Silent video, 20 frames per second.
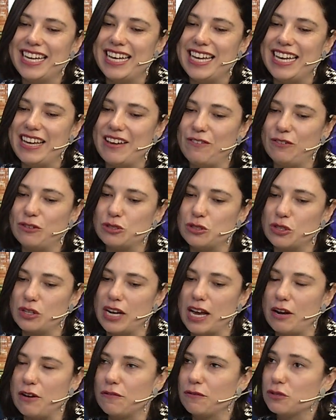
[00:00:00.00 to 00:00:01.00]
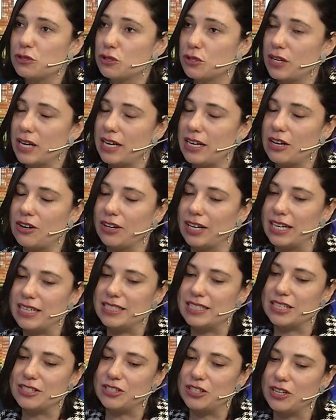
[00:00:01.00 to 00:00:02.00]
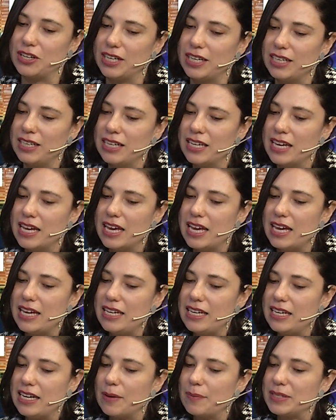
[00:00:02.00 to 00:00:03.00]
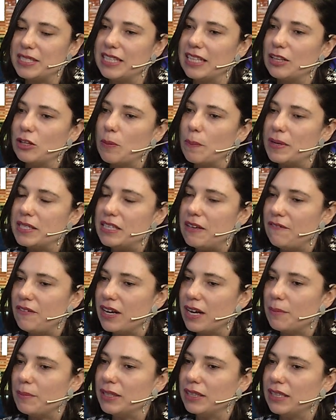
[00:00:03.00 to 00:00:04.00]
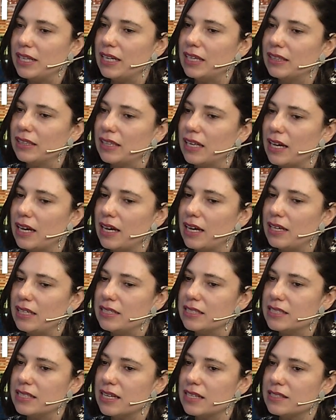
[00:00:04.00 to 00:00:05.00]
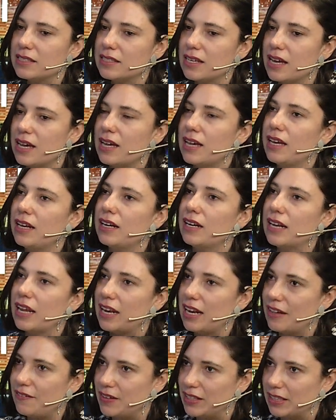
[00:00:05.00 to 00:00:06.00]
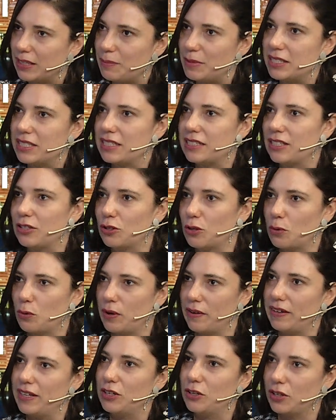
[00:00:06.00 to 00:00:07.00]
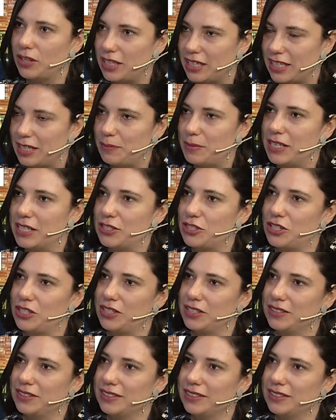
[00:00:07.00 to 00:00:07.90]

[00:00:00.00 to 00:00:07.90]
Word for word: eh, funcionarios, funcionarias, organizaciones y capacitando específicamente en esta instancia en la ley 20.609, no discriminación.